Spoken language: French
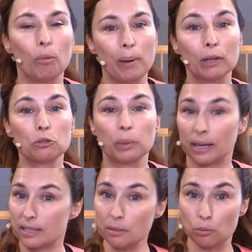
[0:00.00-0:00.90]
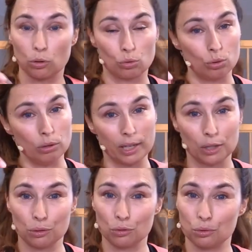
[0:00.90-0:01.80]
On part du principe que tout
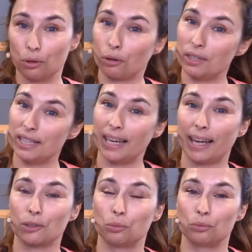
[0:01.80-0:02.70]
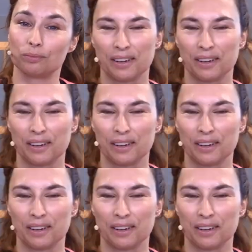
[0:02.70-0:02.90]
est toujours relié à tout.